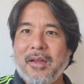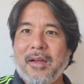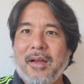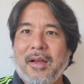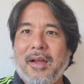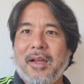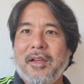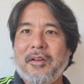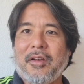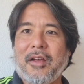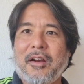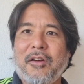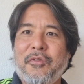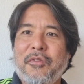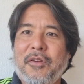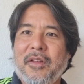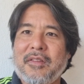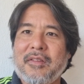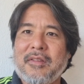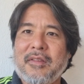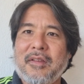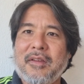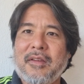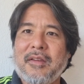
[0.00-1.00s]
Ah, eu quero
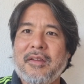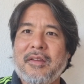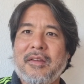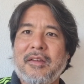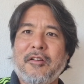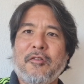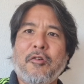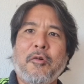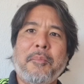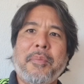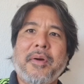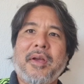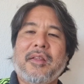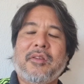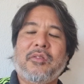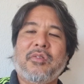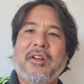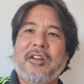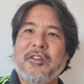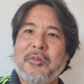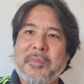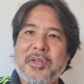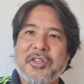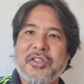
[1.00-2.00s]
fazer, acompanhar as
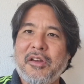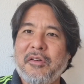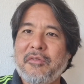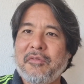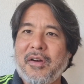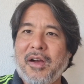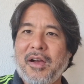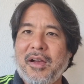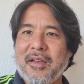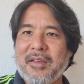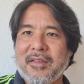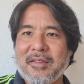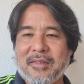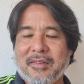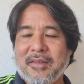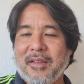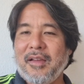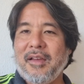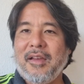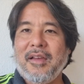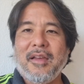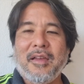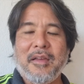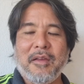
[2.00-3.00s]
feiras medievais.
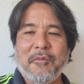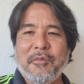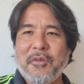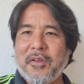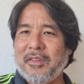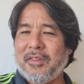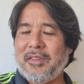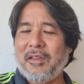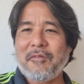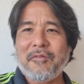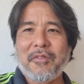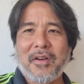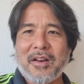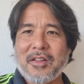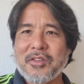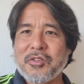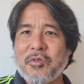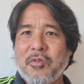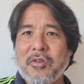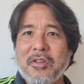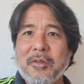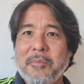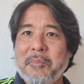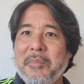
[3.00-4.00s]
Enfim, tem várias
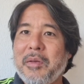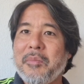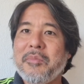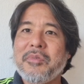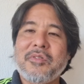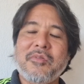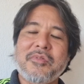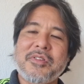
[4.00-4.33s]
coisas. Mesmo se